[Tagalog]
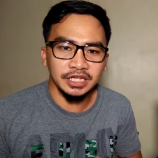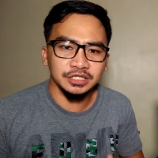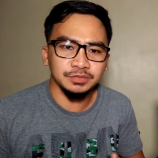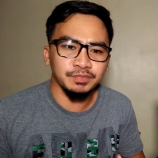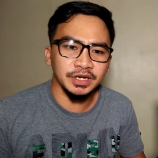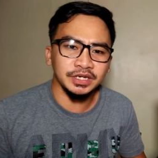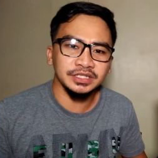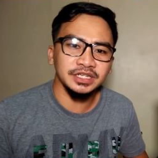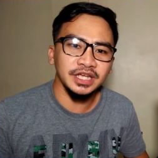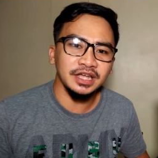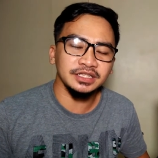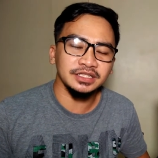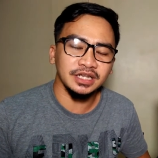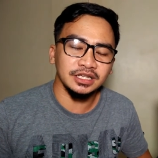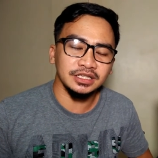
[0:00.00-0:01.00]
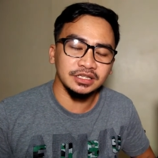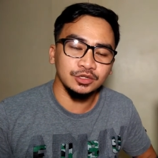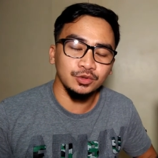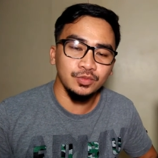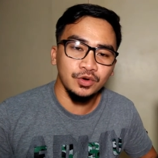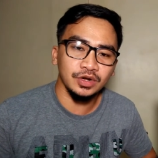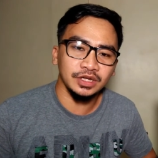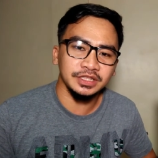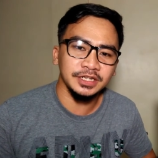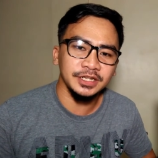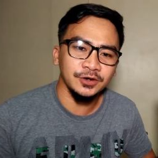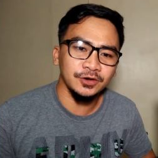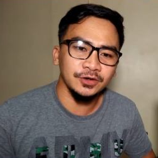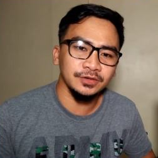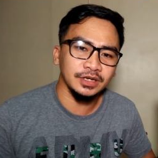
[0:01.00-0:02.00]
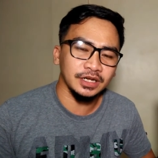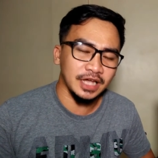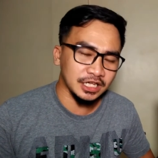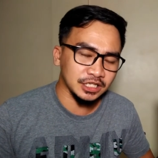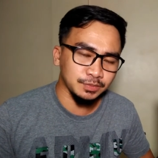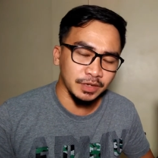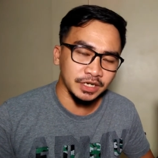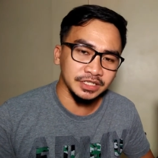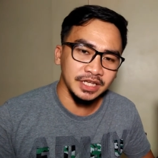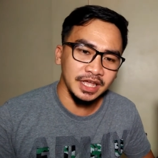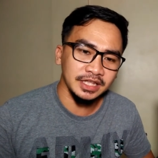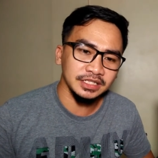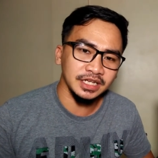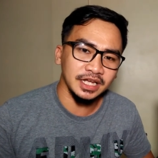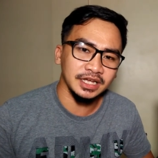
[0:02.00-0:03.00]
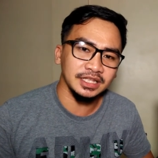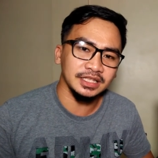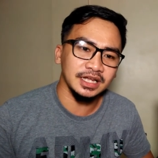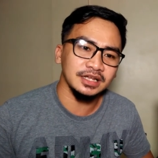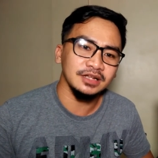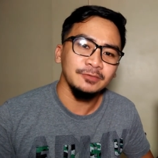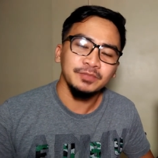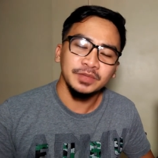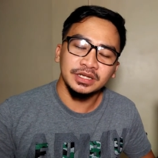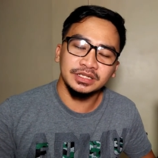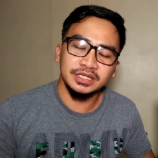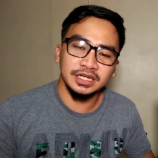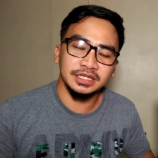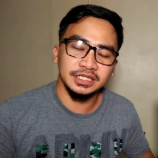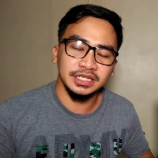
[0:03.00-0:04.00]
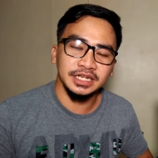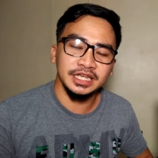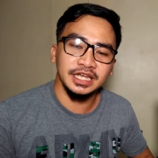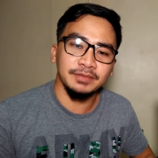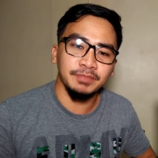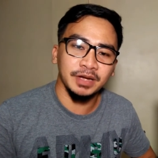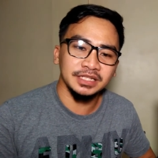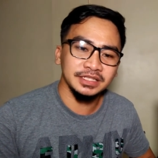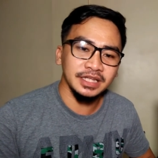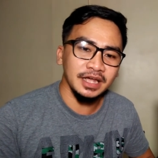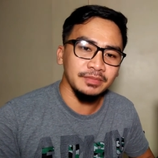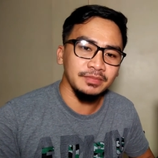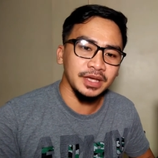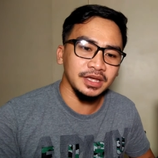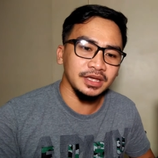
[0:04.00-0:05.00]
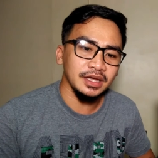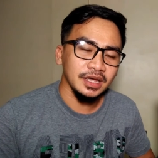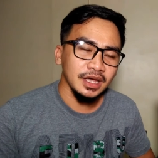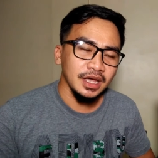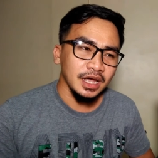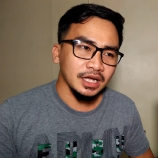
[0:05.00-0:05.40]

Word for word: nga experyensya sa subong nga tinion nag experyensya kita sang sini nga pandemic